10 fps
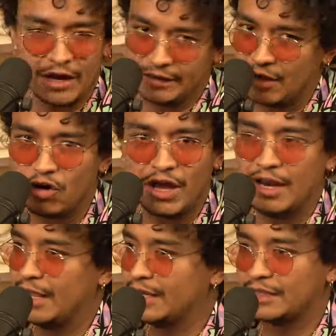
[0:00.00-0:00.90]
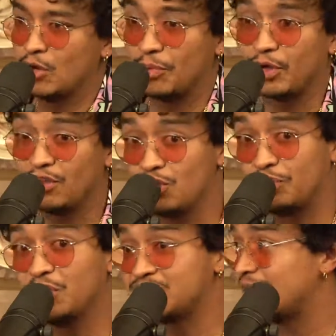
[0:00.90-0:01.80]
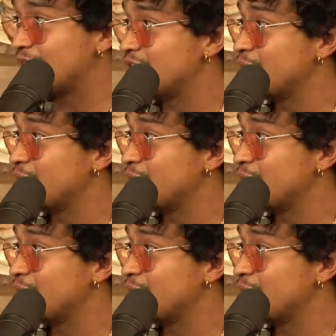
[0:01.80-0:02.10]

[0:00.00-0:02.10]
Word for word: que tengo que leer, que tengo, porque yo no puedo estar así,